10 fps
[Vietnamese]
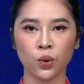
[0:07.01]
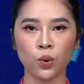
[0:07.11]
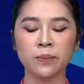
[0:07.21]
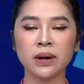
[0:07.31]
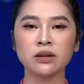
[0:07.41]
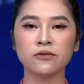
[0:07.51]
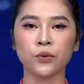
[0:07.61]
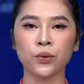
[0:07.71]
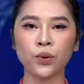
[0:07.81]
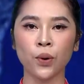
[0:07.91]
Ủy ban Thường
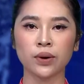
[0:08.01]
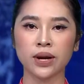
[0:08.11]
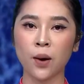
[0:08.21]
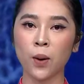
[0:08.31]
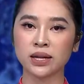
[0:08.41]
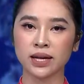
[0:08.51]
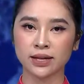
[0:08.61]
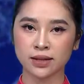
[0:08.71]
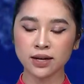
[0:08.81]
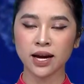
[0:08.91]
vụ Quốc hội đã hoàn
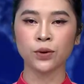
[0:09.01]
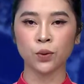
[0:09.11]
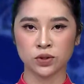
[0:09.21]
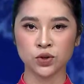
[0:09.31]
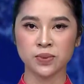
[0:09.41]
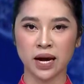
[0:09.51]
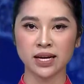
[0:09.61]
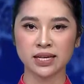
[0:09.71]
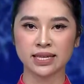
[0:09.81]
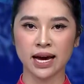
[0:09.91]
thành tất cả nội dung đã
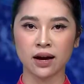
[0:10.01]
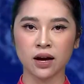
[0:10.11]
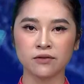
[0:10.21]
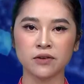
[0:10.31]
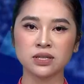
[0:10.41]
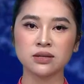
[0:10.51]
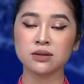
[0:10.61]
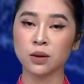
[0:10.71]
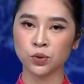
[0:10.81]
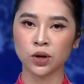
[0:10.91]
đề ra với sự
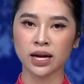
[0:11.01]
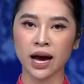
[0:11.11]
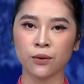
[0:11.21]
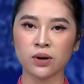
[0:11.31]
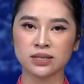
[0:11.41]
đồng thuận cao,